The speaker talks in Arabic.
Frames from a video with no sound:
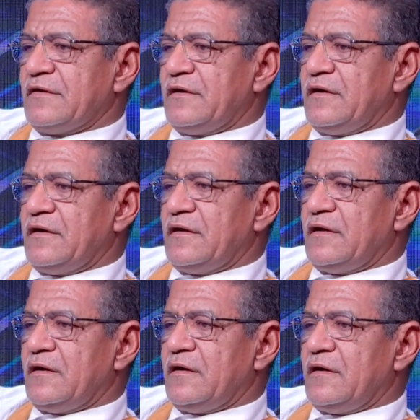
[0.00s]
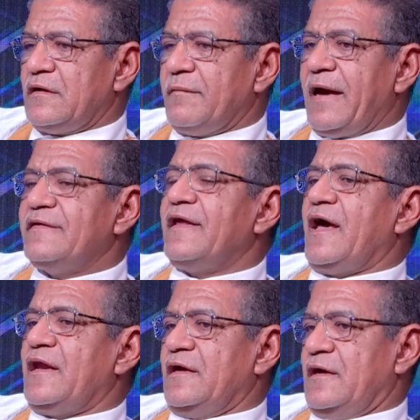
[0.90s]
آه، بعيدا
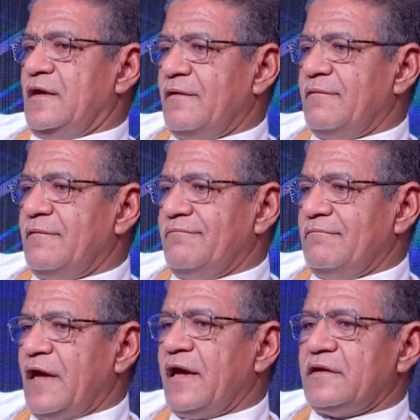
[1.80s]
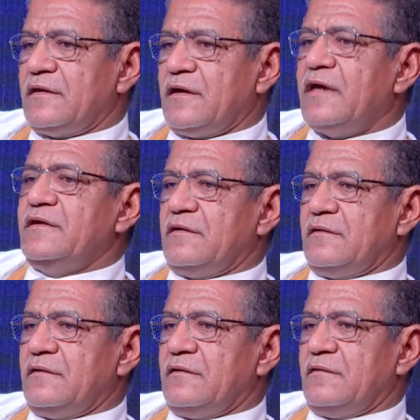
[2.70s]
عن آه، يعني
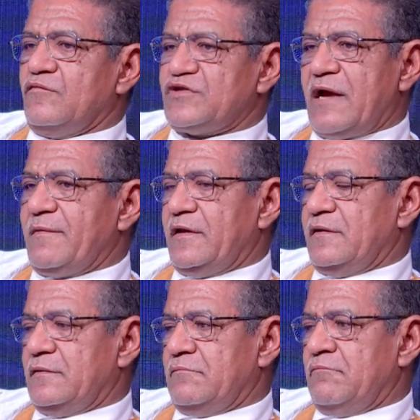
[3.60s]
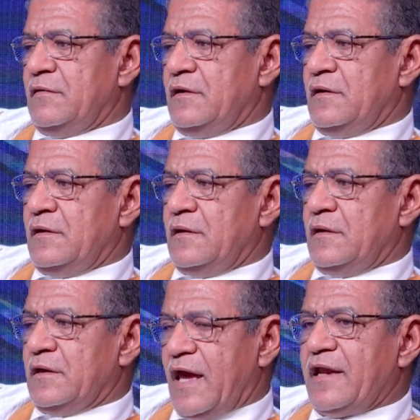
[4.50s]
أي مجاملة
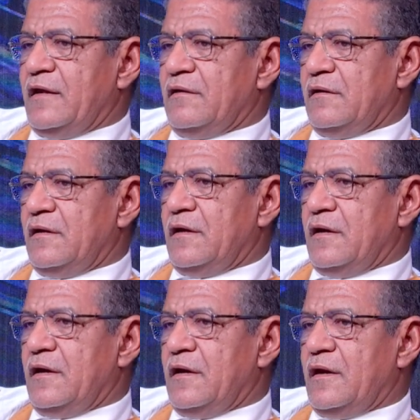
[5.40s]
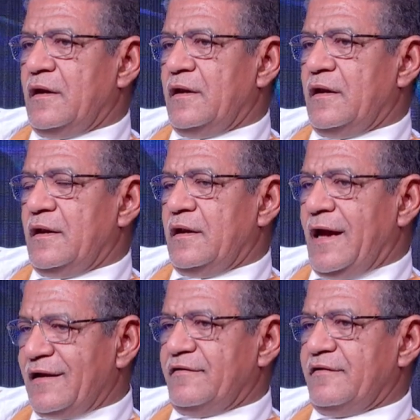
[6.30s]
كان
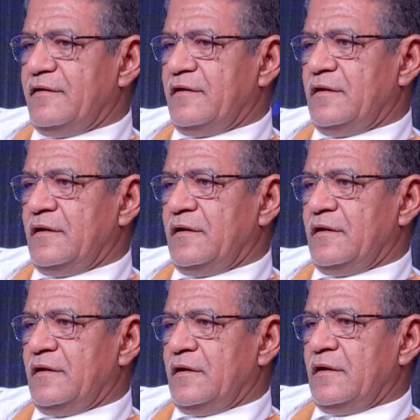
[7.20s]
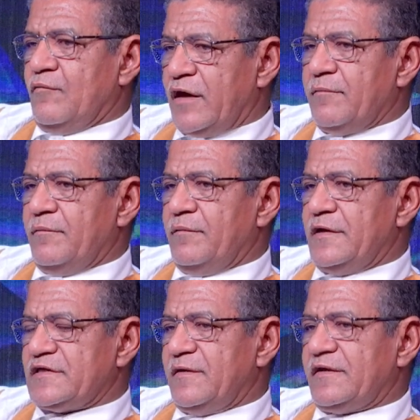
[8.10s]
الحدث مهم
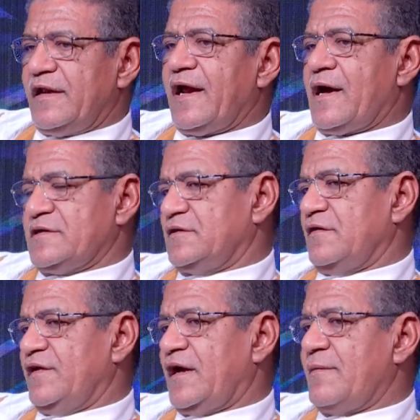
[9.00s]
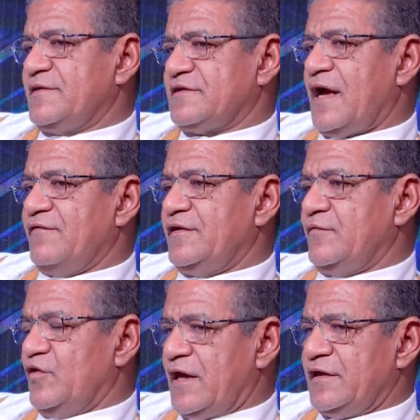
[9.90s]
بالنسبة لنا خاصة في نقابة الصحفيين
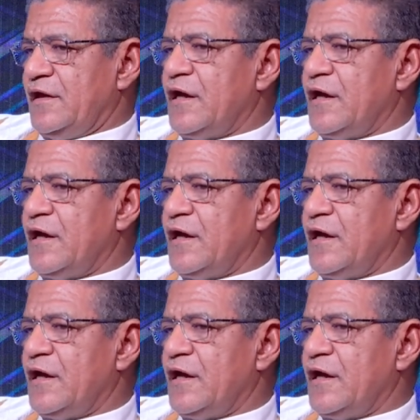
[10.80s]
الموريتانيين